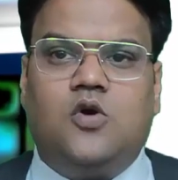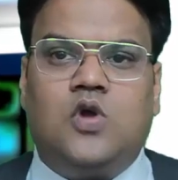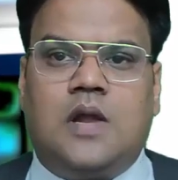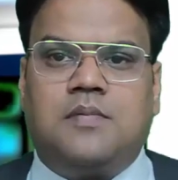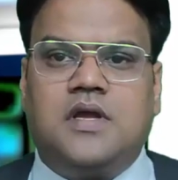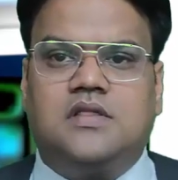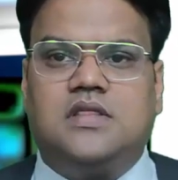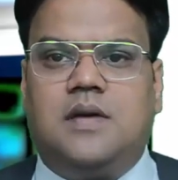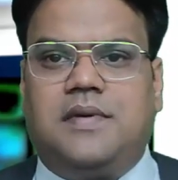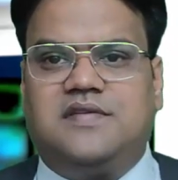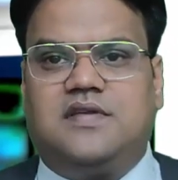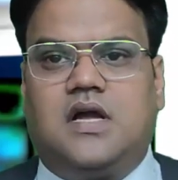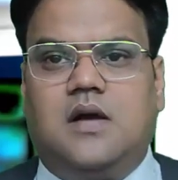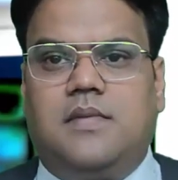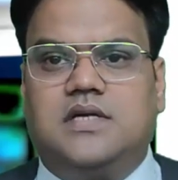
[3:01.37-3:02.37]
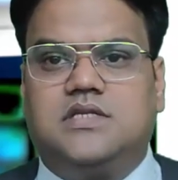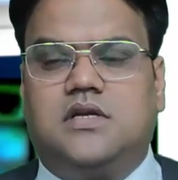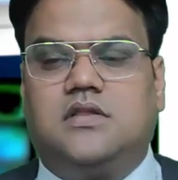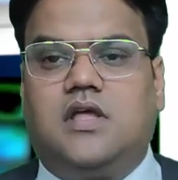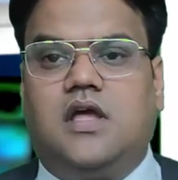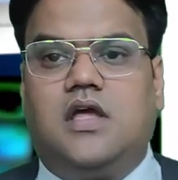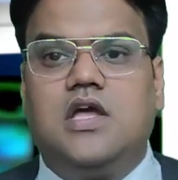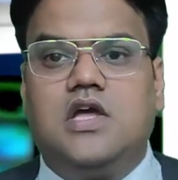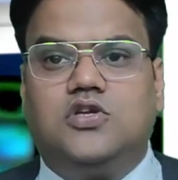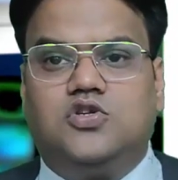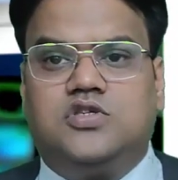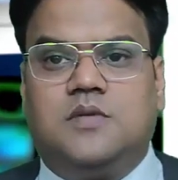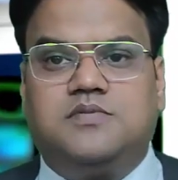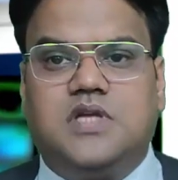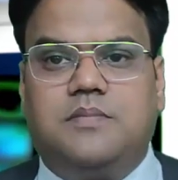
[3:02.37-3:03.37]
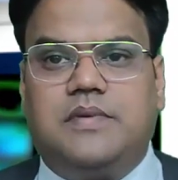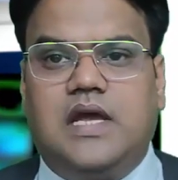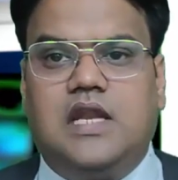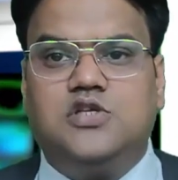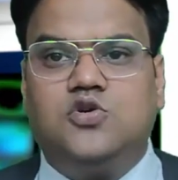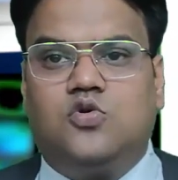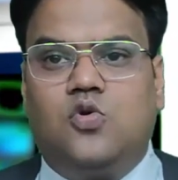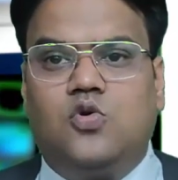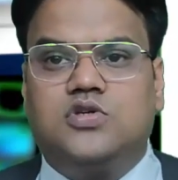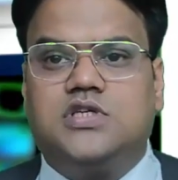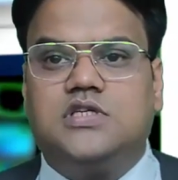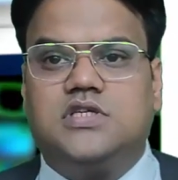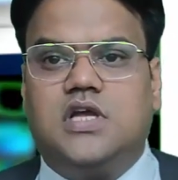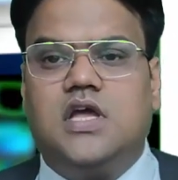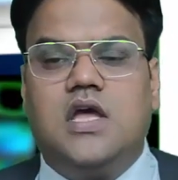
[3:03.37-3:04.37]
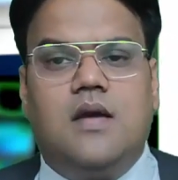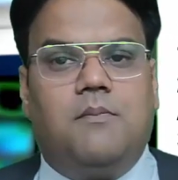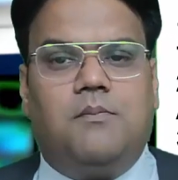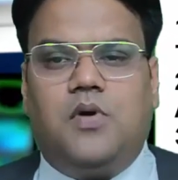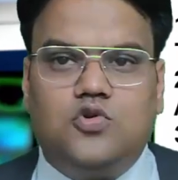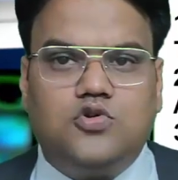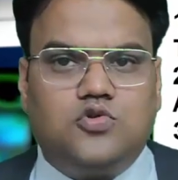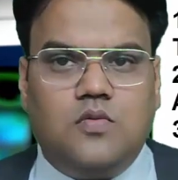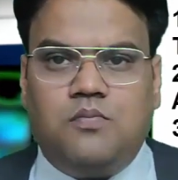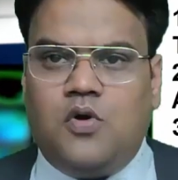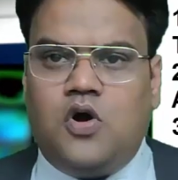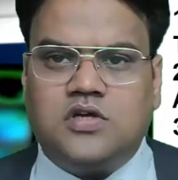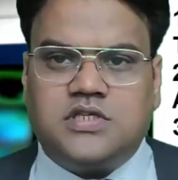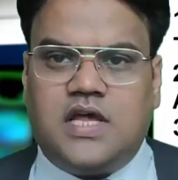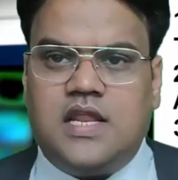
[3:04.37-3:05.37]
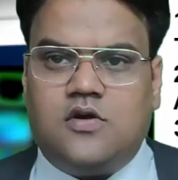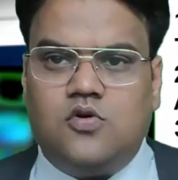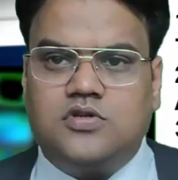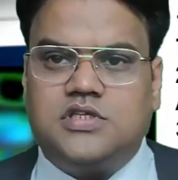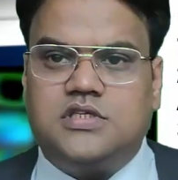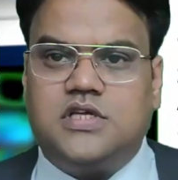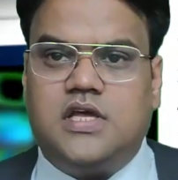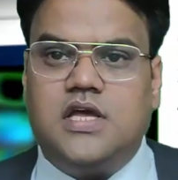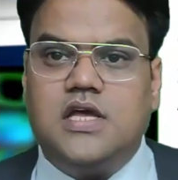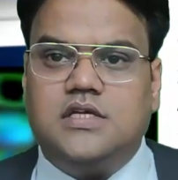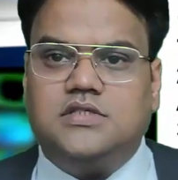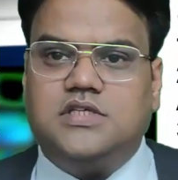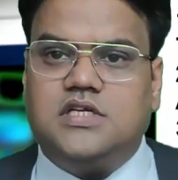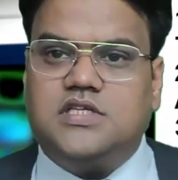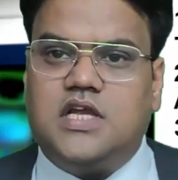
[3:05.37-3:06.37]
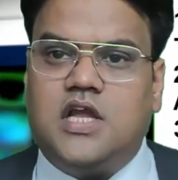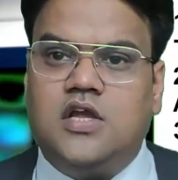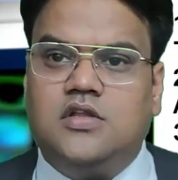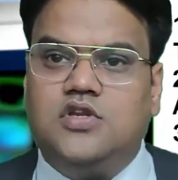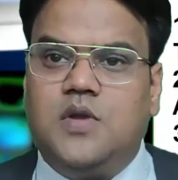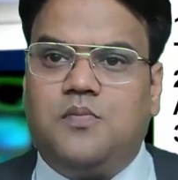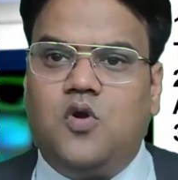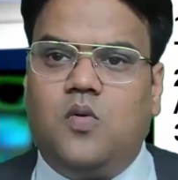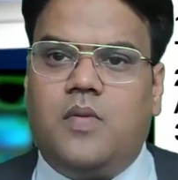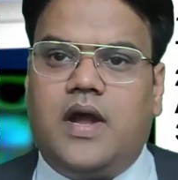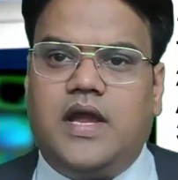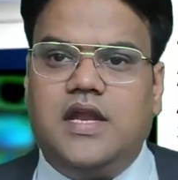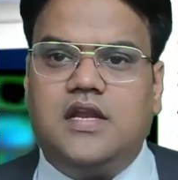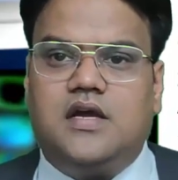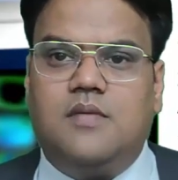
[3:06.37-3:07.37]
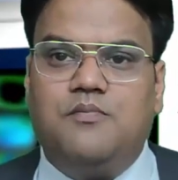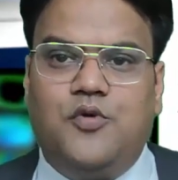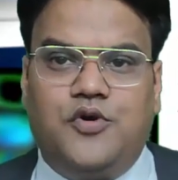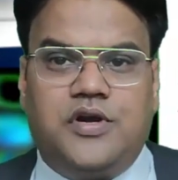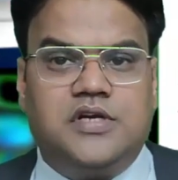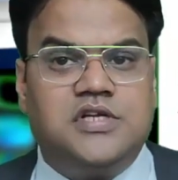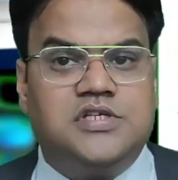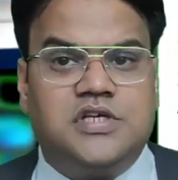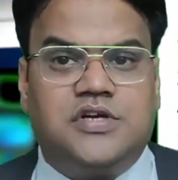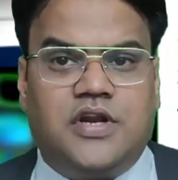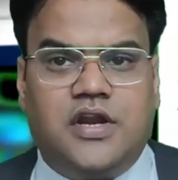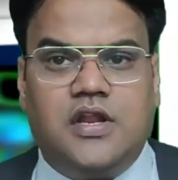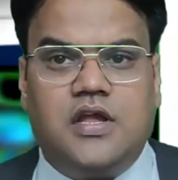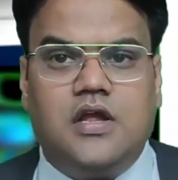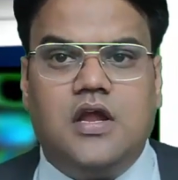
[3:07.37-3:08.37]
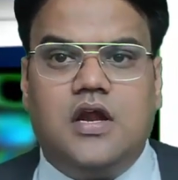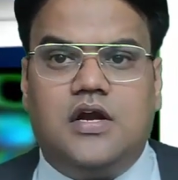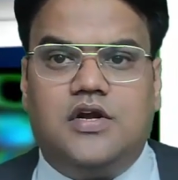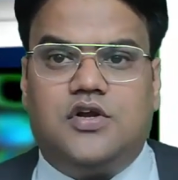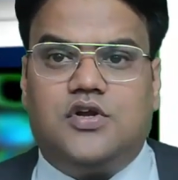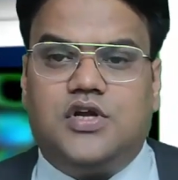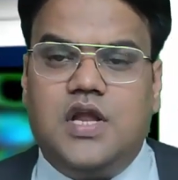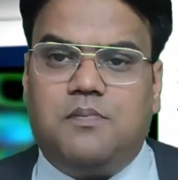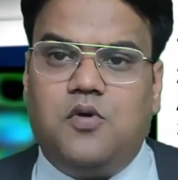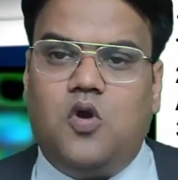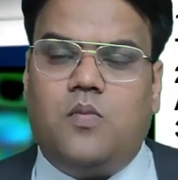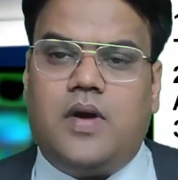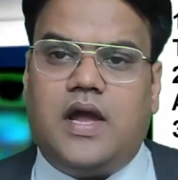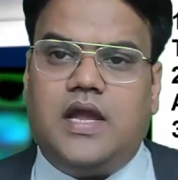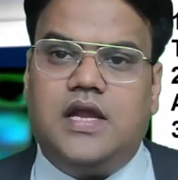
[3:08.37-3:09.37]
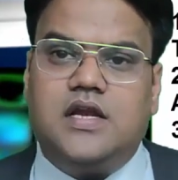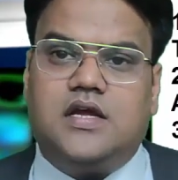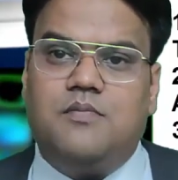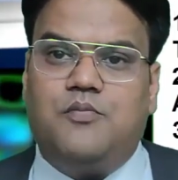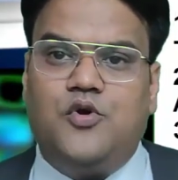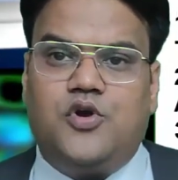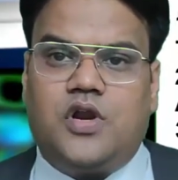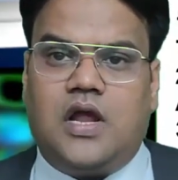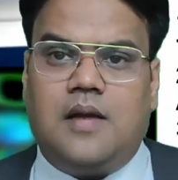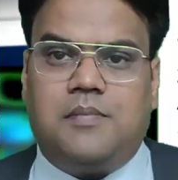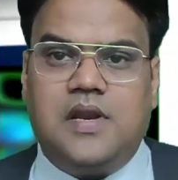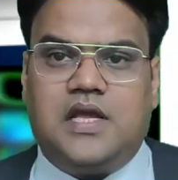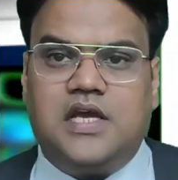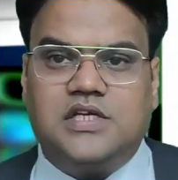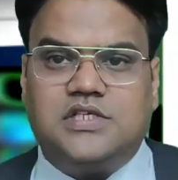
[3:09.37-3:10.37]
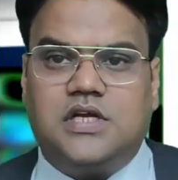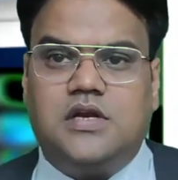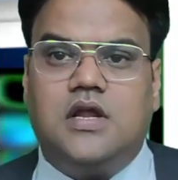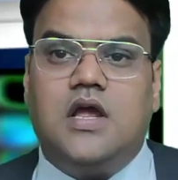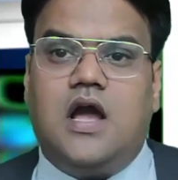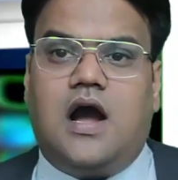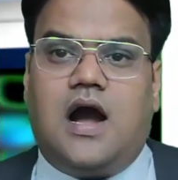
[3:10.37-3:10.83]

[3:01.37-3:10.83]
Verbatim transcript: हैं और आप कितना पैसा कमा सकते हैं सो so, सबसे पहले जो कोर्सेज हैं दोस्तों बहुत सारे कोर्सेज हैं जैसे कि डिप्लोमा इन कंप्यूटर टीचर ट्रेनिंग डिप्लोमा इन कंप्यूटर एप्लीकेशन